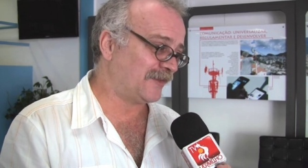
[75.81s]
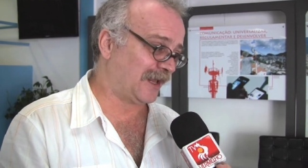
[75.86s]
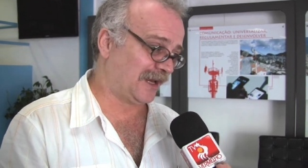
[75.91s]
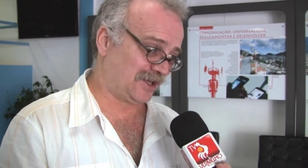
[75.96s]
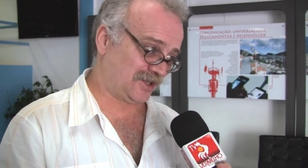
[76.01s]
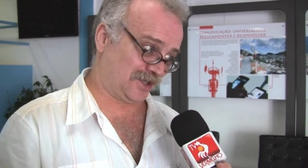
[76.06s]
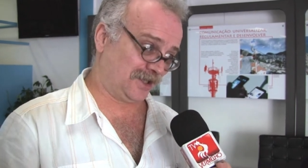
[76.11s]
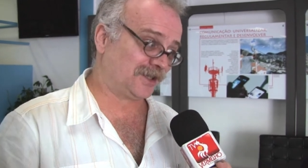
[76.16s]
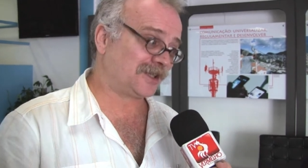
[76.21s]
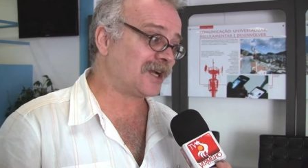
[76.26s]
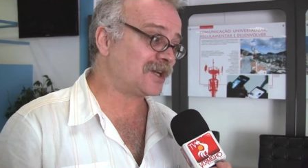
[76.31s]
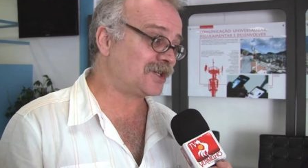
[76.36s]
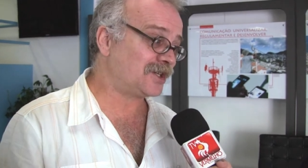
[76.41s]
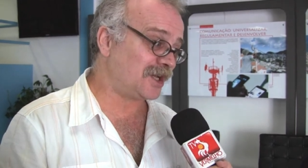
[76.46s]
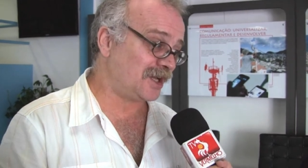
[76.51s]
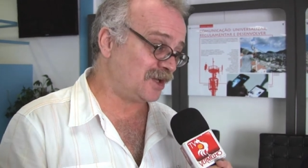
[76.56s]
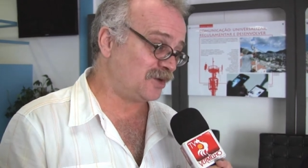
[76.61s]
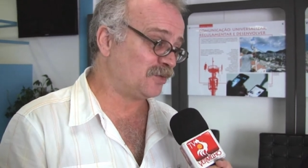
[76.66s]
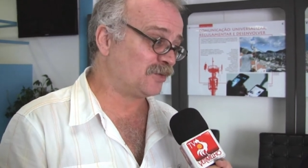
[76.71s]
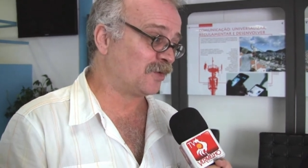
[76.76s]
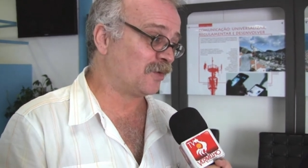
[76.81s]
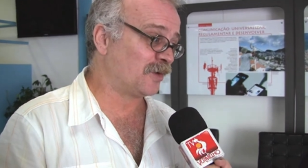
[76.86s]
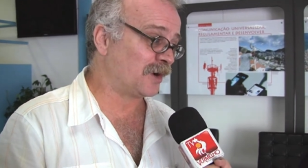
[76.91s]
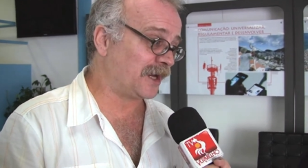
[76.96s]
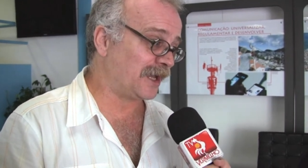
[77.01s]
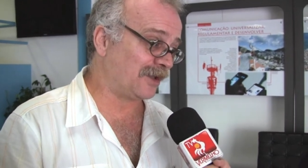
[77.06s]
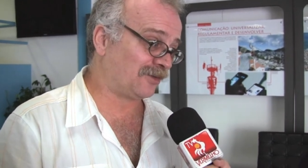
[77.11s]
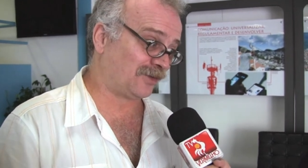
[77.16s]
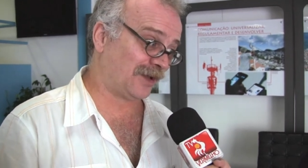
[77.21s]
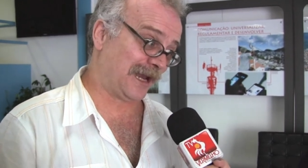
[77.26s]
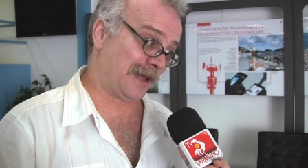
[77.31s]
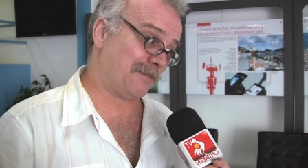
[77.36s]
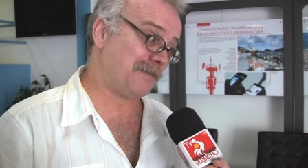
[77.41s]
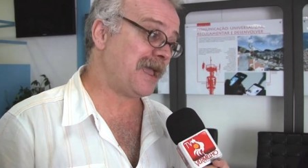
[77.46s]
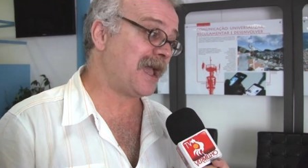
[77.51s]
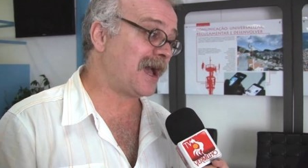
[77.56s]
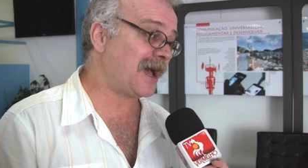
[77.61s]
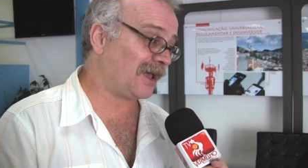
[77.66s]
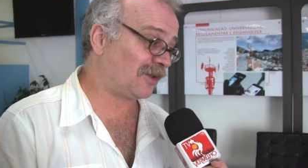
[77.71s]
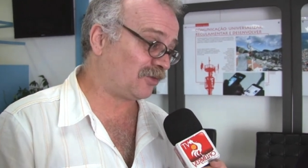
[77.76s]
Ela chantageia o Congresso, ela
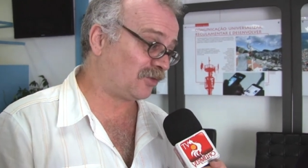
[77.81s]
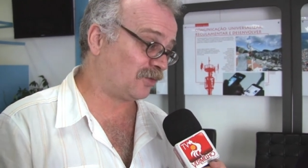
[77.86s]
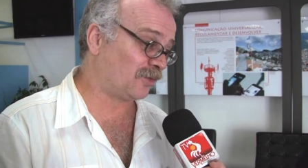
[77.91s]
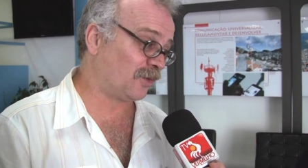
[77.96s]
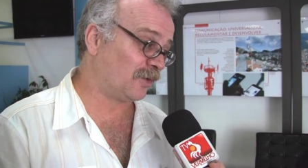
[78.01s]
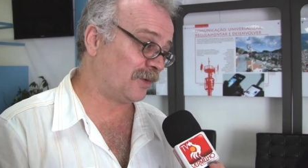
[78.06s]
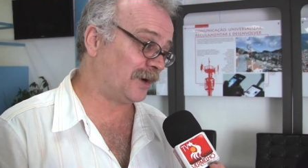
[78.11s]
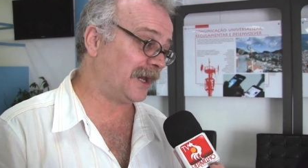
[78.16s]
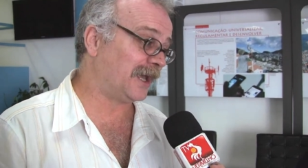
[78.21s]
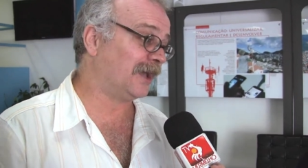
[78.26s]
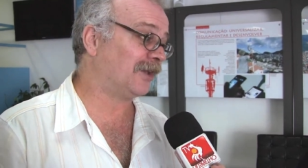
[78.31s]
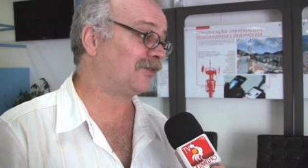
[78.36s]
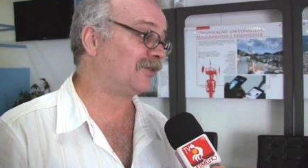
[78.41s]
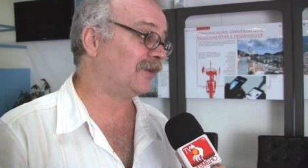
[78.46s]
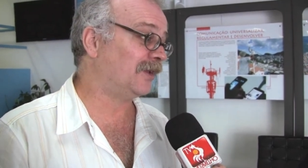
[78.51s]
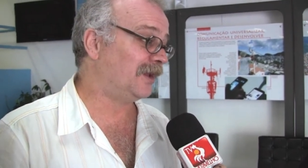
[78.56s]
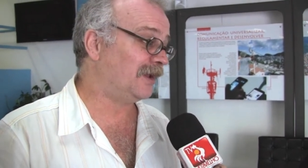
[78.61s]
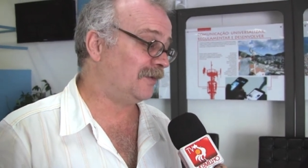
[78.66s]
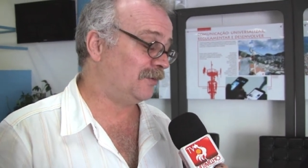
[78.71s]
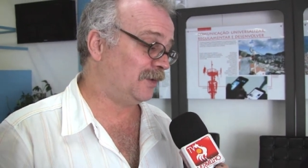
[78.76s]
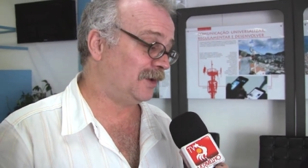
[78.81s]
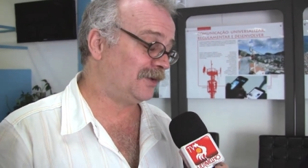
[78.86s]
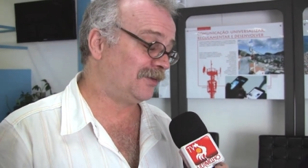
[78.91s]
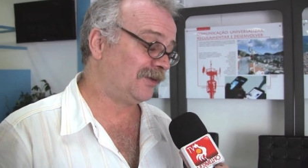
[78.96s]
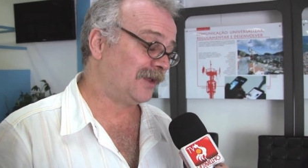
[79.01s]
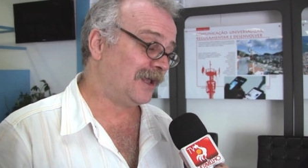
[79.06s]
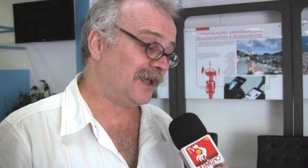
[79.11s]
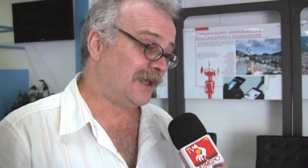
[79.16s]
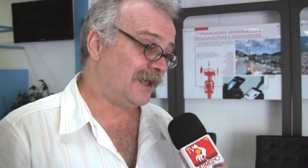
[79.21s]
ameaça o Congresso, não é isso?